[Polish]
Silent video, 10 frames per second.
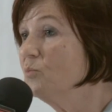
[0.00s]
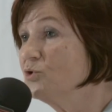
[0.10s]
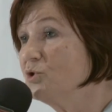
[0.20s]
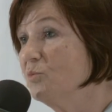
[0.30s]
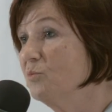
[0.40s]
i
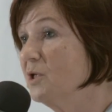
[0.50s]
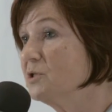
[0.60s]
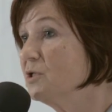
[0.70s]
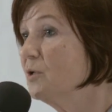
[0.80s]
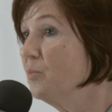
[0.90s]
musimy
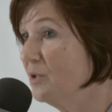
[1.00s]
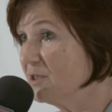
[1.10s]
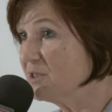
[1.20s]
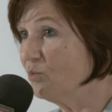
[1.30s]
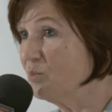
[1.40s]
mieć
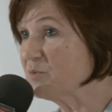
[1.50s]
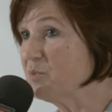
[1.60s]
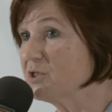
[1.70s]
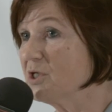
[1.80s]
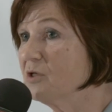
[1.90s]
polisę
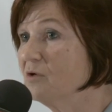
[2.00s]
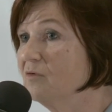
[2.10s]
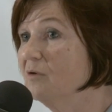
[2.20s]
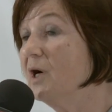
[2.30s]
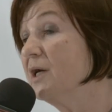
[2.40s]
ubezpieczeniową,